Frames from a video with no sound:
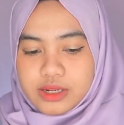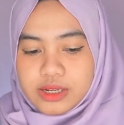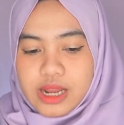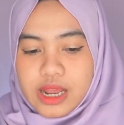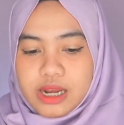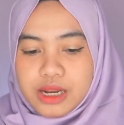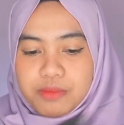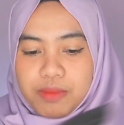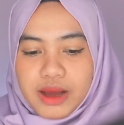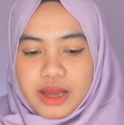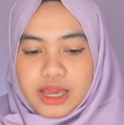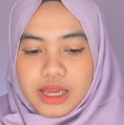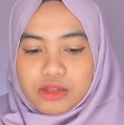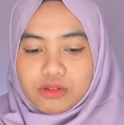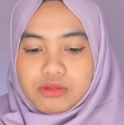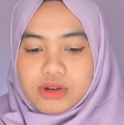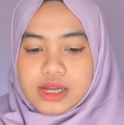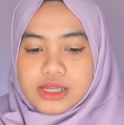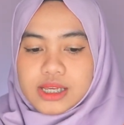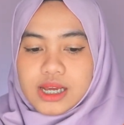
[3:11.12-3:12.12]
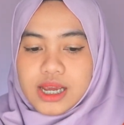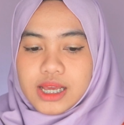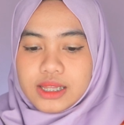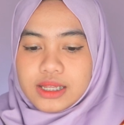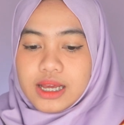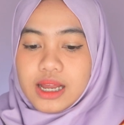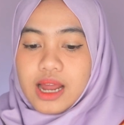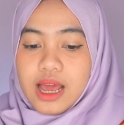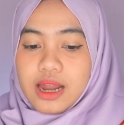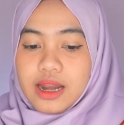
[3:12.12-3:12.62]
dan dipakai tuh nggak sakit
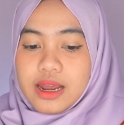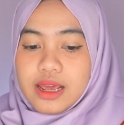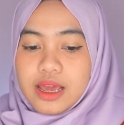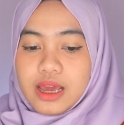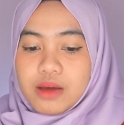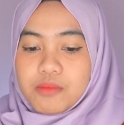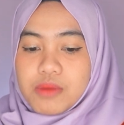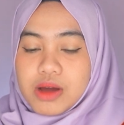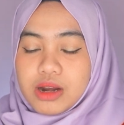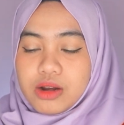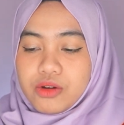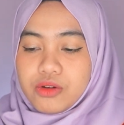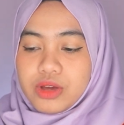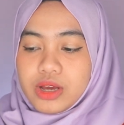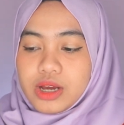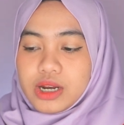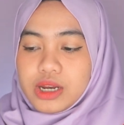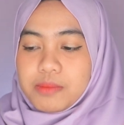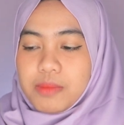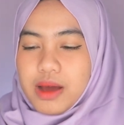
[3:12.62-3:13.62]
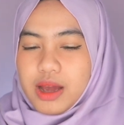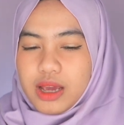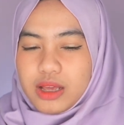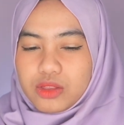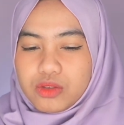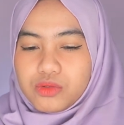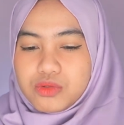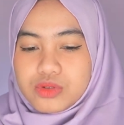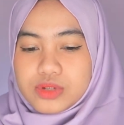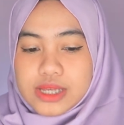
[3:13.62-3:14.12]
kan ada ya bando yang dipakai
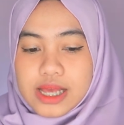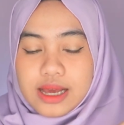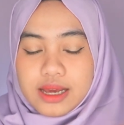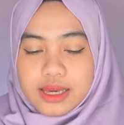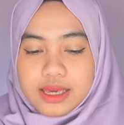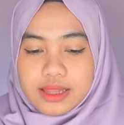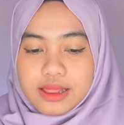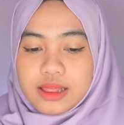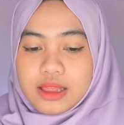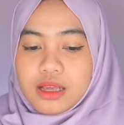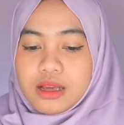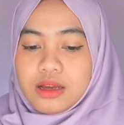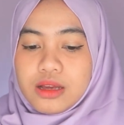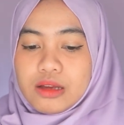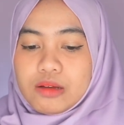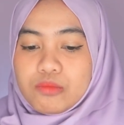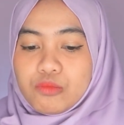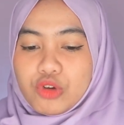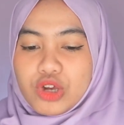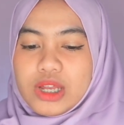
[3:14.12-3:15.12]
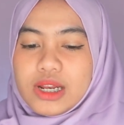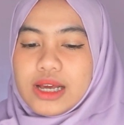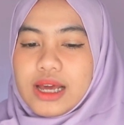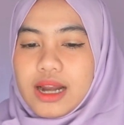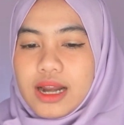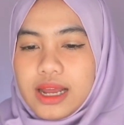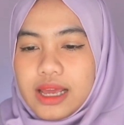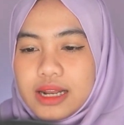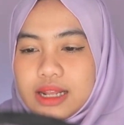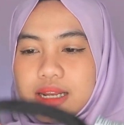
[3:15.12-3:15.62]
tuh sakit mungkin
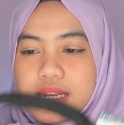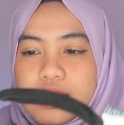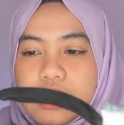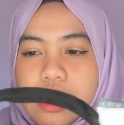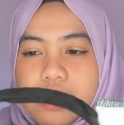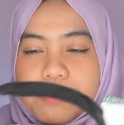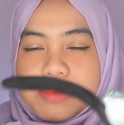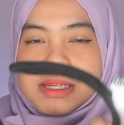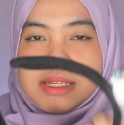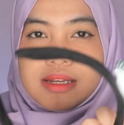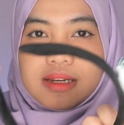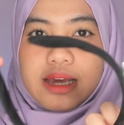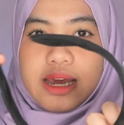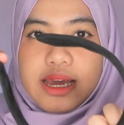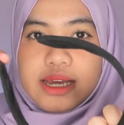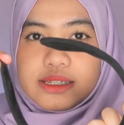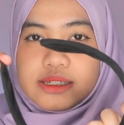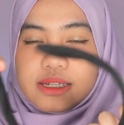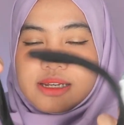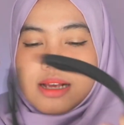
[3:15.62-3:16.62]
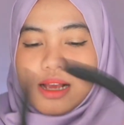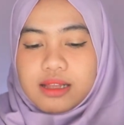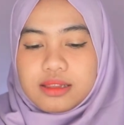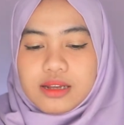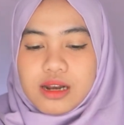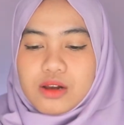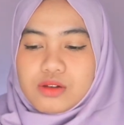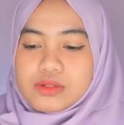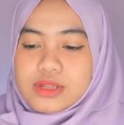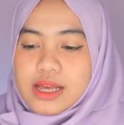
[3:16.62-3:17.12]
karena ini dilapisin kain jadi nggak
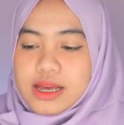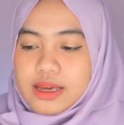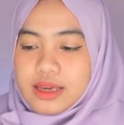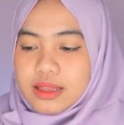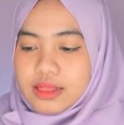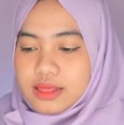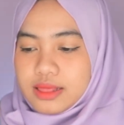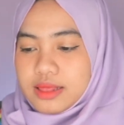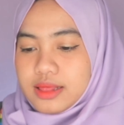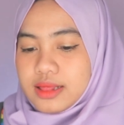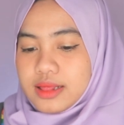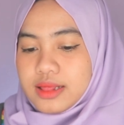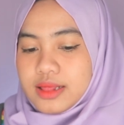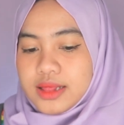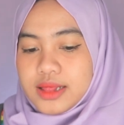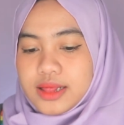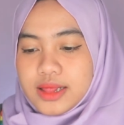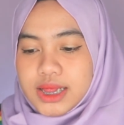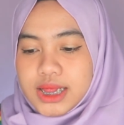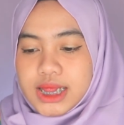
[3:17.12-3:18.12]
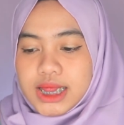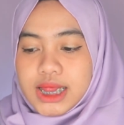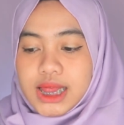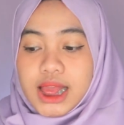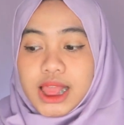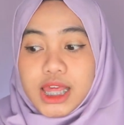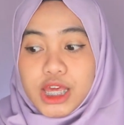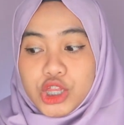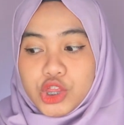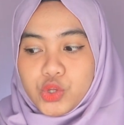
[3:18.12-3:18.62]
terlalu sakit
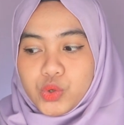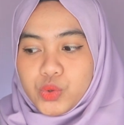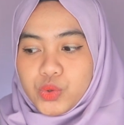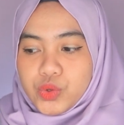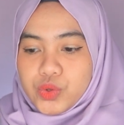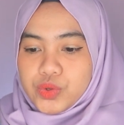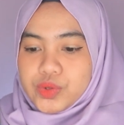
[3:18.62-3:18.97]
gitu.